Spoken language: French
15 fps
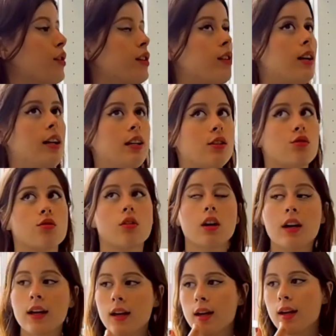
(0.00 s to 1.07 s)
lancer dans la
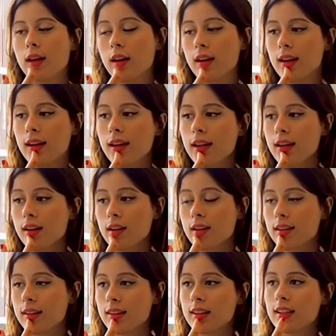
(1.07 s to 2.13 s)
lecture,
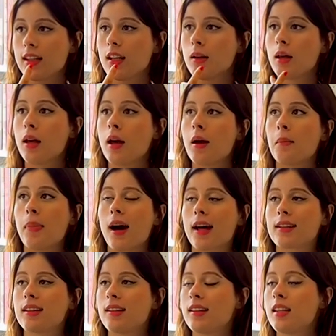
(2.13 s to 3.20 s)
et s'il
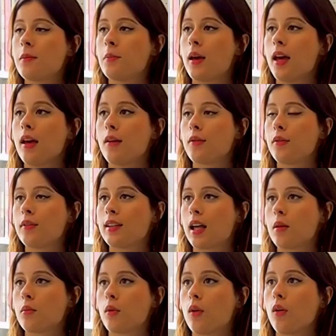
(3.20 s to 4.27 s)
participait
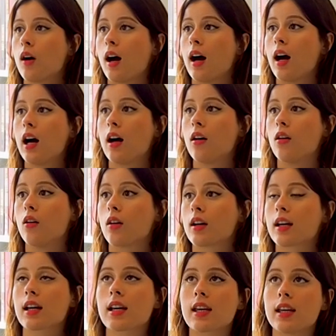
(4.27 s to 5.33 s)
finalement à
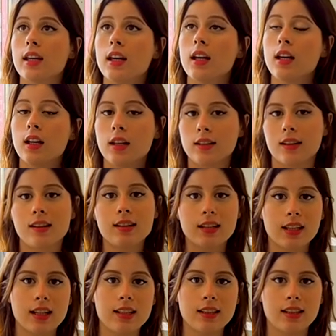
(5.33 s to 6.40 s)
créer
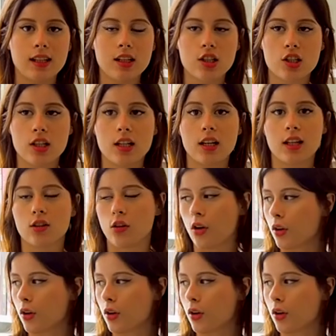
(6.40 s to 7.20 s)
des inégalités chez les